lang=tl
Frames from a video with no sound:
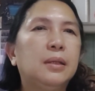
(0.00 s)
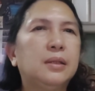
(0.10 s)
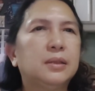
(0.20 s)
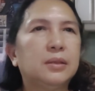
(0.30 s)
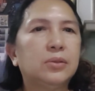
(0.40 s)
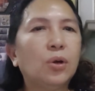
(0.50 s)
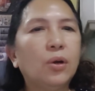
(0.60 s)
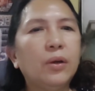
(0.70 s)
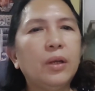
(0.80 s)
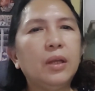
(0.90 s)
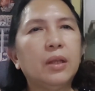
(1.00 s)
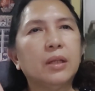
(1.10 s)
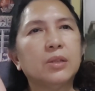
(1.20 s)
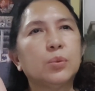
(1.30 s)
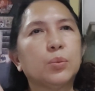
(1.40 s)
there's story,
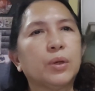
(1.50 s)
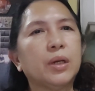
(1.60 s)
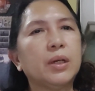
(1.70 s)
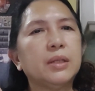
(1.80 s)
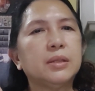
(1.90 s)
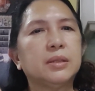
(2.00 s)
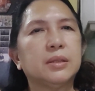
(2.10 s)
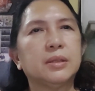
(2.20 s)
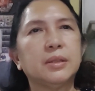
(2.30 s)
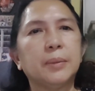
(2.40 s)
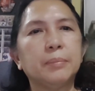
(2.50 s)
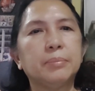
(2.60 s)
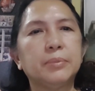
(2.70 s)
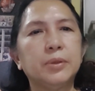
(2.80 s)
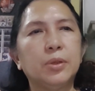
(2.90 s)
there's worries, there's some
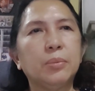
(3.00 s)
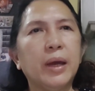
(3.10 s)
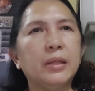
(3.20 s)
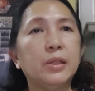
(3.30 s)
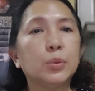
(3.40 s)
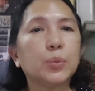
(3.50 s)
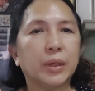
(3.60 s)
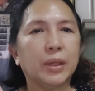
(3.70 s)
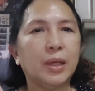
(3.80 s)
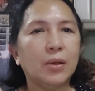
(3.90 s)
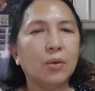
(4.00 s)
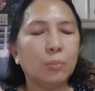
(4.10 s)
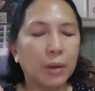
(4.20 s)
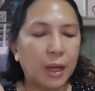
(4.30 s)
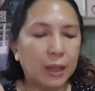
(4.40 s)
your mind is working,
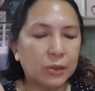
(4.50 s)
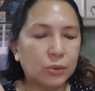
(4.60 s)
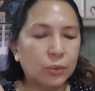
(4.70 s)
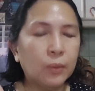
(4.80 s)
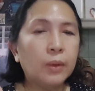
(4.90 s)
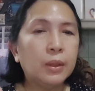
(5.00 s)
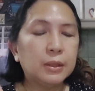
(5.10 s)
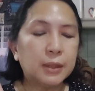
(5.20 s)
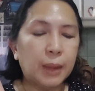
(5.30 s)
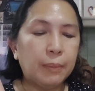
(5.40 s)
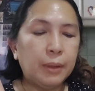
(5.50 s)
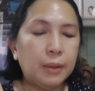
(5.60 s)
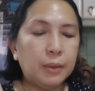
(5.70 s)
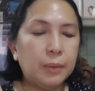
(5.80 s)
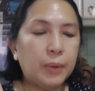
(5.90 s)
kumbaga. So, sabi
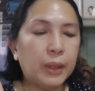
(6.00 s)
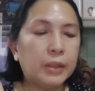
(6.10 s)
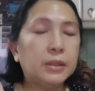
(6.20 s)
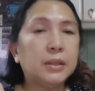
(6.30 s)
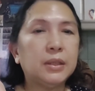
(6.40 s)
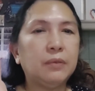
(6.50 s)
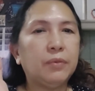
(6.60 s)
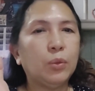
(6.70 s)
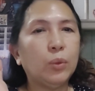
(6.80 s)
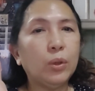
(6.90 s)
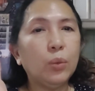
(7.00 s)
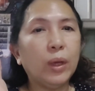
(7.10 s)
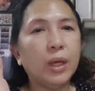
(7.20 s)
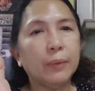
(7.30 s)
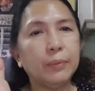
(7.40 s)
ni Brother Stephen, when you
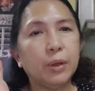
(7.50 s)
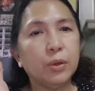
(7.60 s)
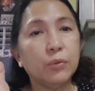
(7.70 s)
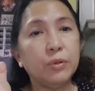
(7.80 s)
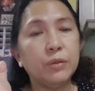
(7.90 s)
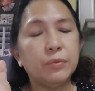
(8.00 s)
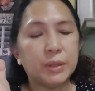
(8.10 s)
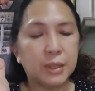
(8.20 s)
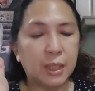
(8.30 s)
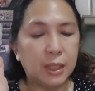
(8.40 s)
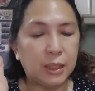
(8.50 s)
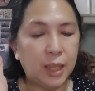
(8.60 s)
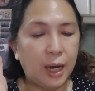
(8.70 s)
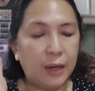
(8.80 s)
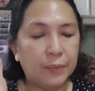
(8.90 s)
wake up daw, you feel physically
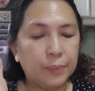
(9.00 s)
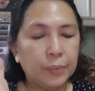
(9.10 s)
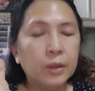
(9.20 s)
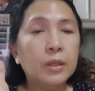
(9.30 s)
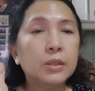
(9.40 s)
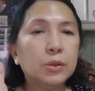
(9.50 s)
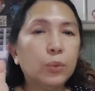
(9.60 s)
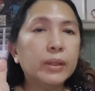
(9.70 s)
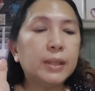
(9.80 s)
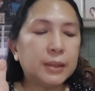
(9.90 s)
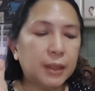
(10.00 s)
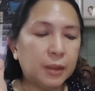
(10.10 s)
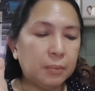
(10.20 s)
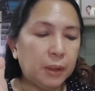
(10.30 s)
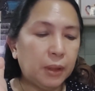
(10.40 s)
tired. So, what does
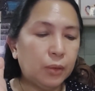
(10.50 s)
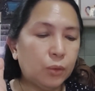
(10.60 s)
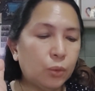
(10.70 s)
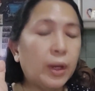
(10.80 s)
it mean to